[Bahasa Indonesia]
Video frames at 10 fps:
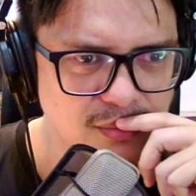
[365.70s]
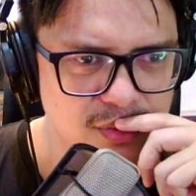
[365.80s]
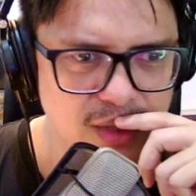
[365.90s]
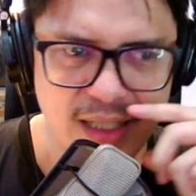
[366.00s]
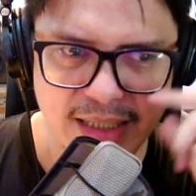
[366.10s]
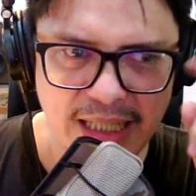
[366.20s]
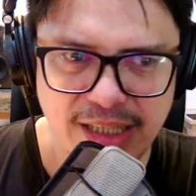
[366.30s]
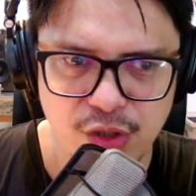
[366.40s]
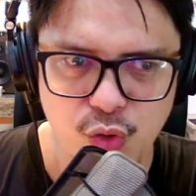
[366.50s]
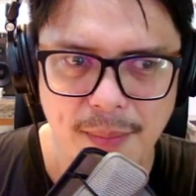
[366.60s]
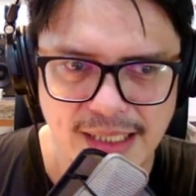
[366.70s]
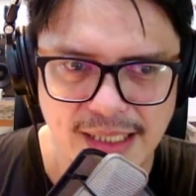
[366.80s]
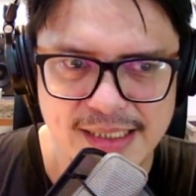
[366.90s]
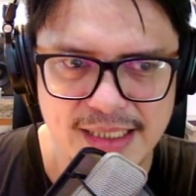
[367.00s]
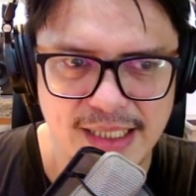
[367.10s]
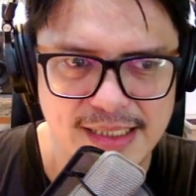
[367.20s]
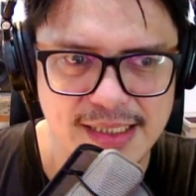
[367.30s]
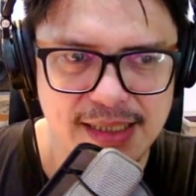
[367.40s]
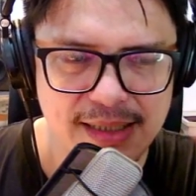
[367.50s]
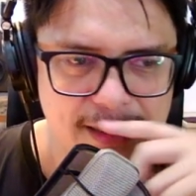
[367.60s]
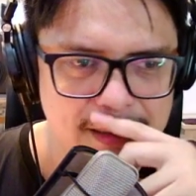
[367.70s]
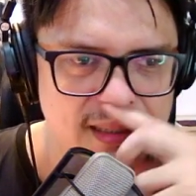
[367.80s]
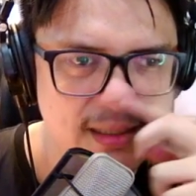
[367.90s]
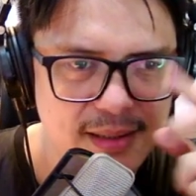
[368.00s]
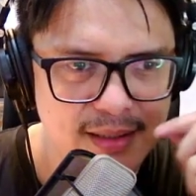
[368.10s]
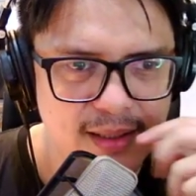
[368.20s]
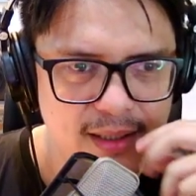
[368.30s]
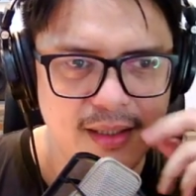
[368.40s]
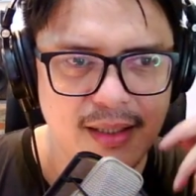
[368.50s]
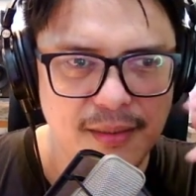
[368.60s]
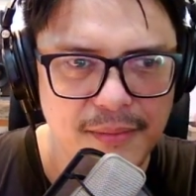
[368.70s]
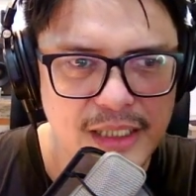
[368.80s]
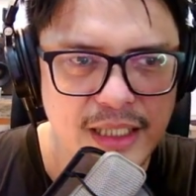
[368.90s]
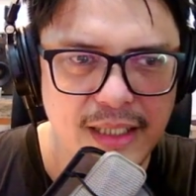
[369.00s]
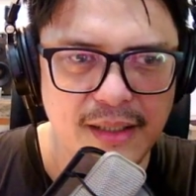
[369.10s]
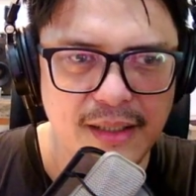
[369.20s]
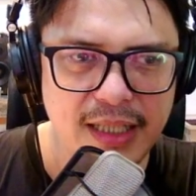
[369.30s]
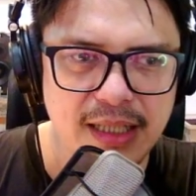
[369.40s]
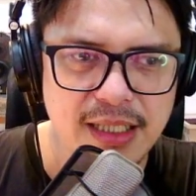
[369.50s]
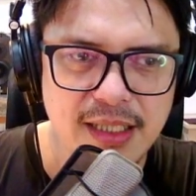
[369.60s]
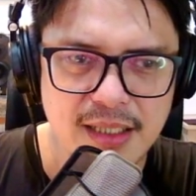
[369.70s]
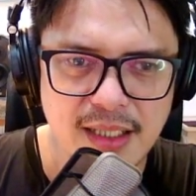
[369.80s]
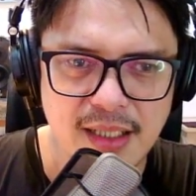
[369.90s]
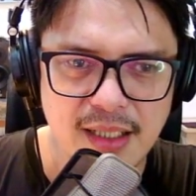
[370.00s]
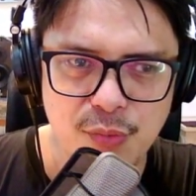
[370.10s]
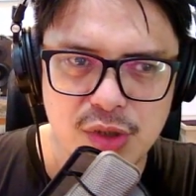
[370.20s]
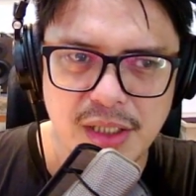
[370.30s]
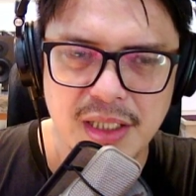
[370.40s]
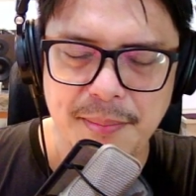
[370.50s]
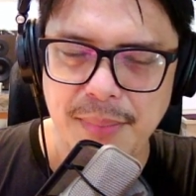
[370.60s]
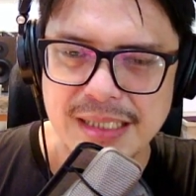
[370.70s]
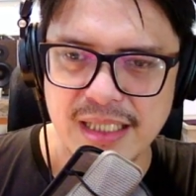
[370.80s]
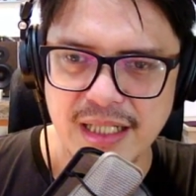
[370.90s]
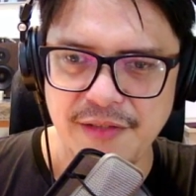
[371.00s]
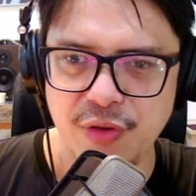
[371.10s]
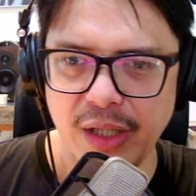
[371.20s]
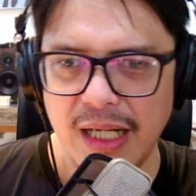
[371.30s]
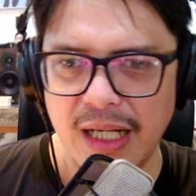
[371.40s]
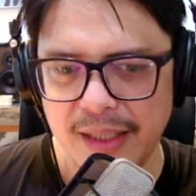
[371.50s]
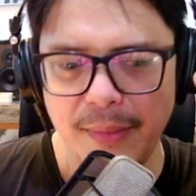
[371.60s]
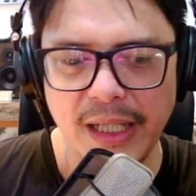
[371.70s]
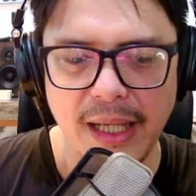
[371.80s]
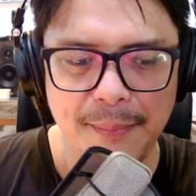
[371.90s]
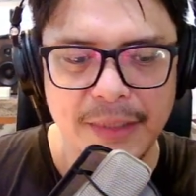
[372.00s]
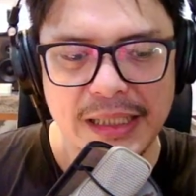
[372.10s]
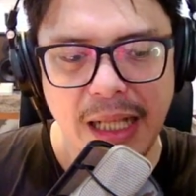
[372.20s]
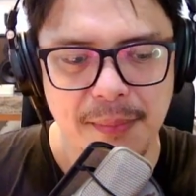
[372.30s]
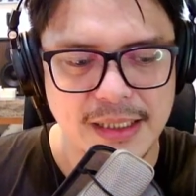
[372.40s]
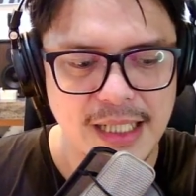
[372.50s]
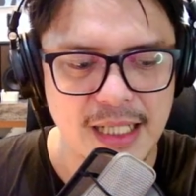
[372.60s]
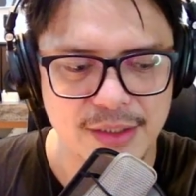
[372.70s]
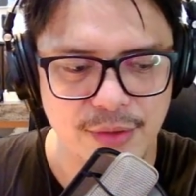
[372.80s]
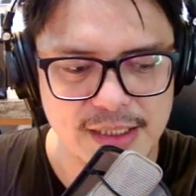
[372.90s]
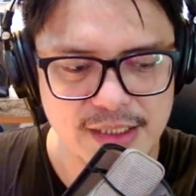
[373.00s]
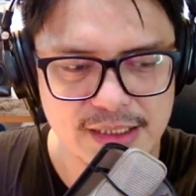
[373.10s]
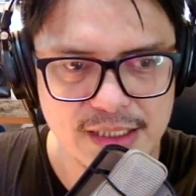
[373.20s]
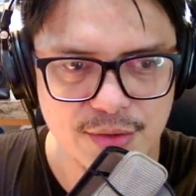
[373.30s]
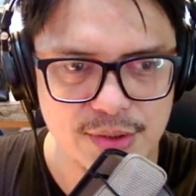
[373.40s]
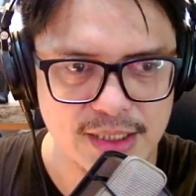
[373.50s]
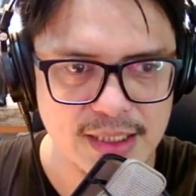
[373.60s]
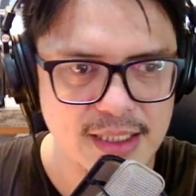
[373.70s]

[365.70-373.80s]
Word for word: Ah, delaynya juga banyak di sini guys ya. Jadi jadi ini nah, musik di pas di ref tuh kayak lagi kayak mental-mental gitu guys. Ini seru sih.